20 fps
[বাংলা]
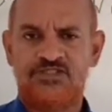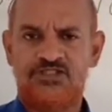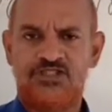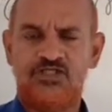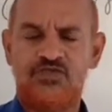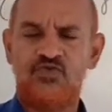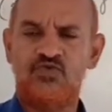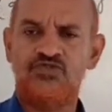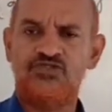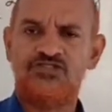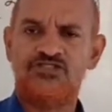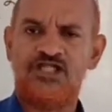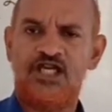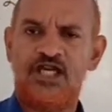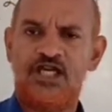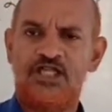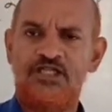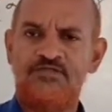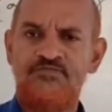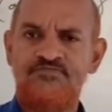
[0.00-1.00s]
চিকুন
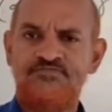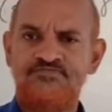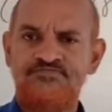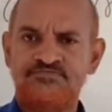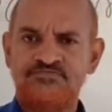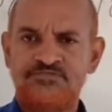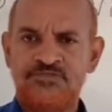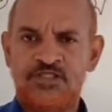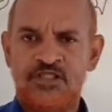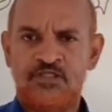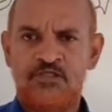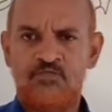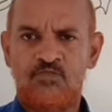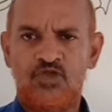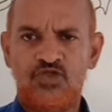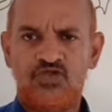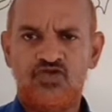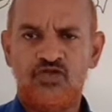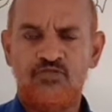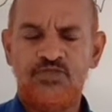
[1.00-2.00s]
চাল
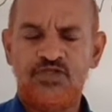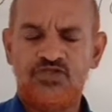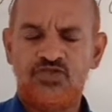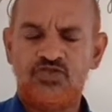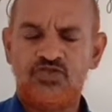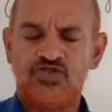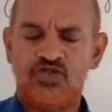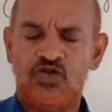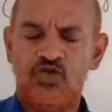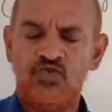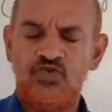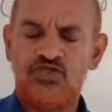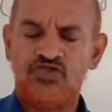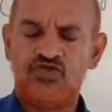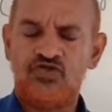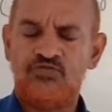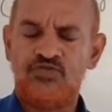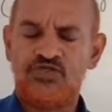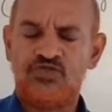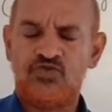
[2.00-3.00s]
মধ্যবিত্ত সহ
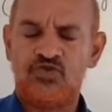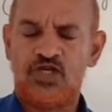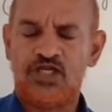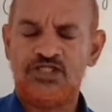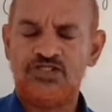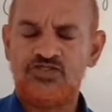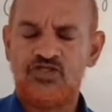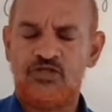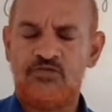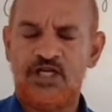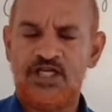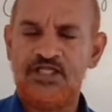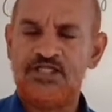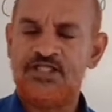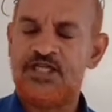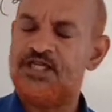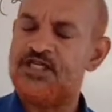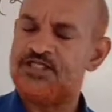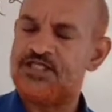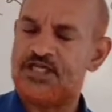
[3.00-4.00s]
উচ্চবিত্তরা সবাই
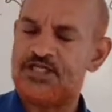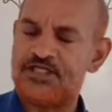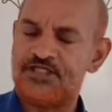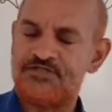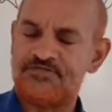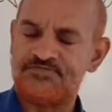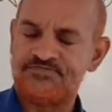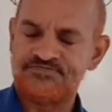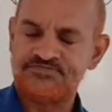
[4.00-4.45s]
খেয়ে থাকেন